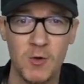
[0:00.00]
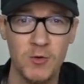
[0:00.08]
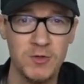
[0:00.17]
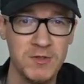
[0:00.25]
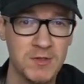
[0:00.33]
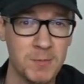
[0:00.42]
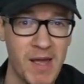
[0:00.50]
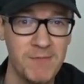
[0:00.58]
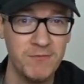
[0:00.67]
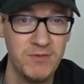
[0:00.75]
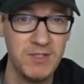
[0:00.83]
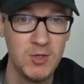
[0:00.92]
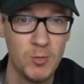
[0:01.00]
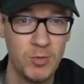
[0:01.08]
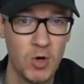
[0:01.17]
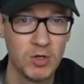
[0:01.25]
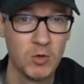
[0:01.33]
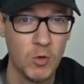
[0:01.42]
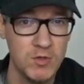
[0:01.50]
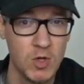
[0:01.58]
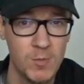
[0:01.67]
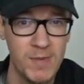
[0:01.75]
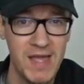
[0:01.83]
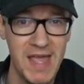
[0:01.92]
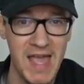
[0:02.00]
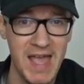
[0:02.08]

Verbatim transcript: und meinem Videoblog rund um